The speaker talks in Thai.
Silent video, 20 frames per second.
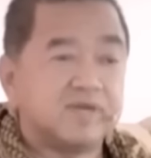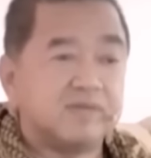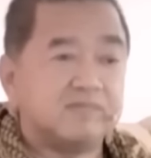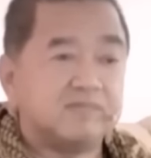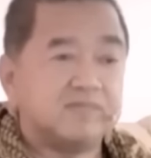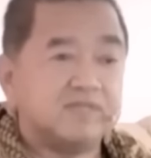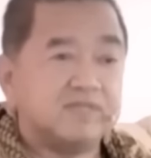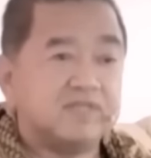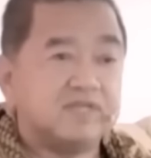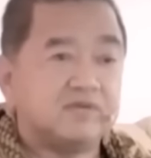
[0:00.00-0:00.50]
ส
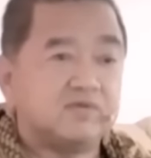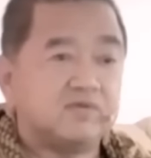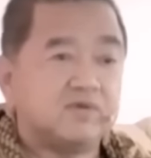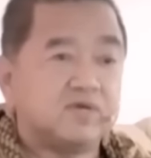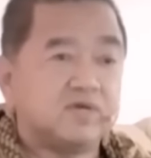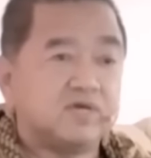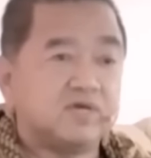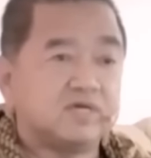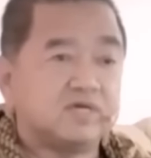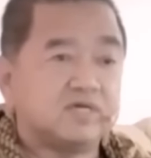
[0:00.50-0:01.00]
ภาพนี้เรียก
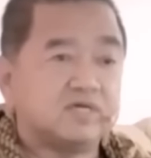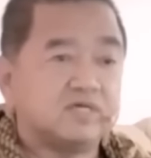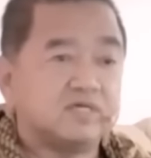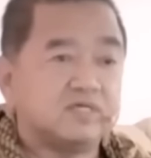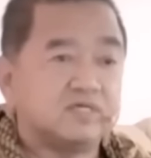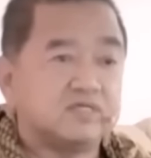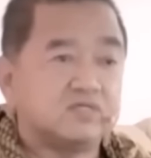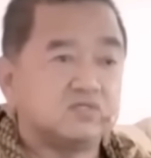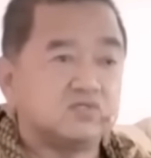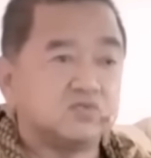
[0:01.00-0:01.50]
ว่า
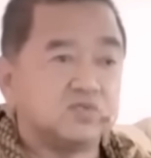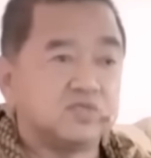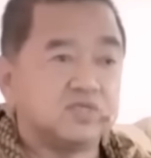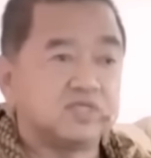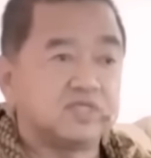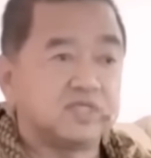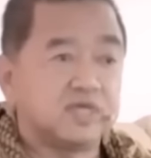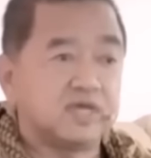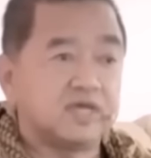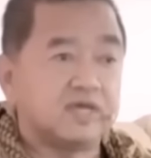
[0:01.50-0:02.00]
สุญ
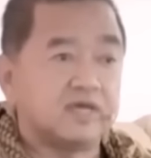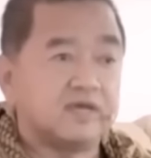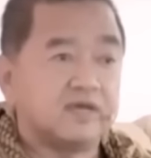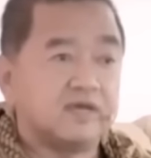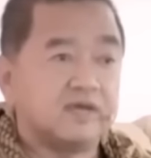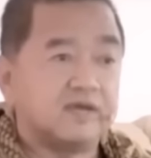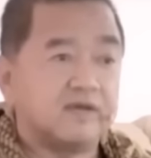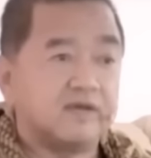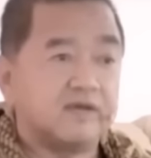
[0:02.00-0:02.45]
ญตา